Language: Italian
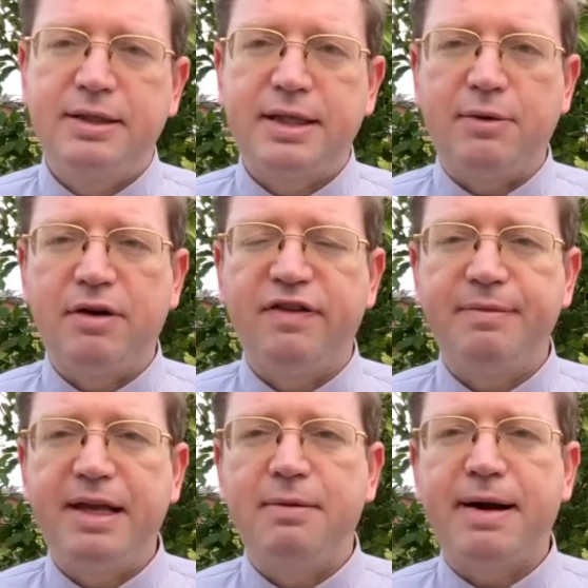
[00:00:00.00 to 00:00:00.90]
da una
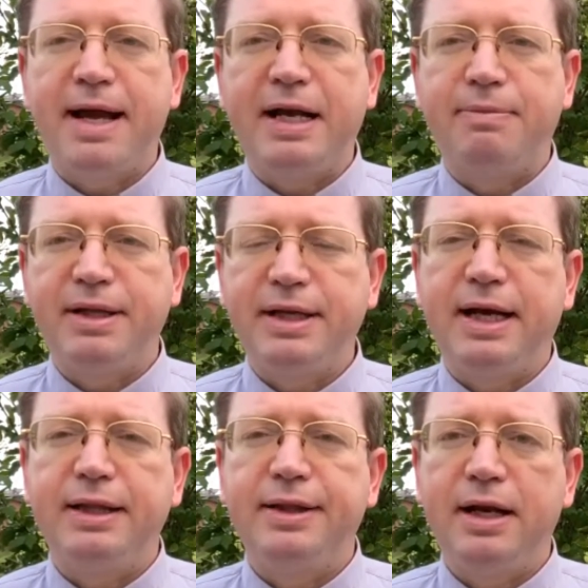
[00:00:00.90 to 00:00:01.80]
famiglia ebraica
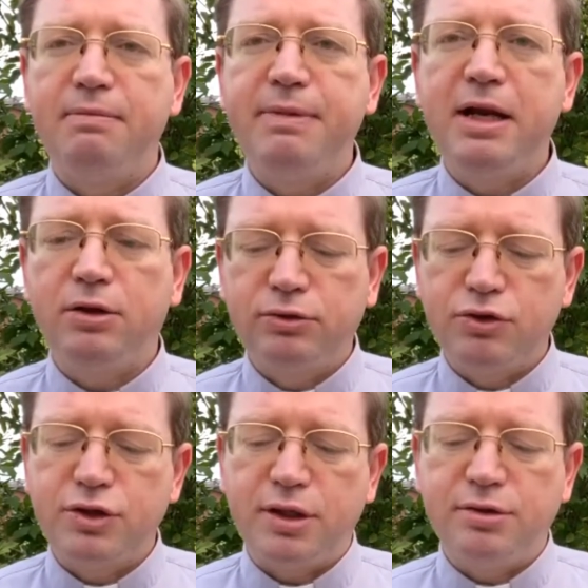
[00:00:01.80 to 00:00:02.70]
praticante nel
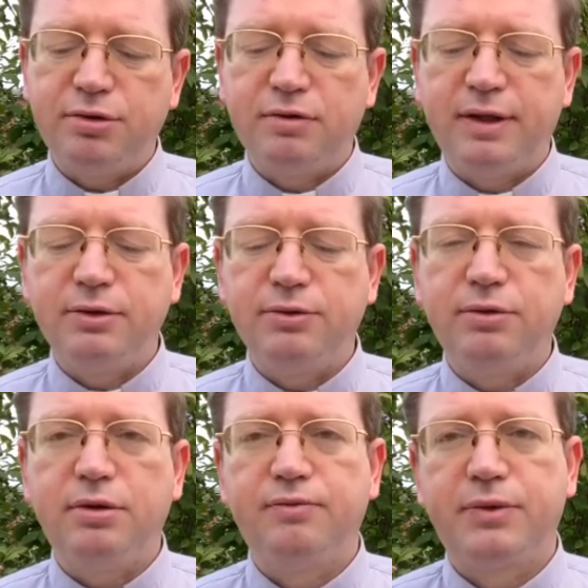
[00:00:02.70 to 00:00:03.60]
1891.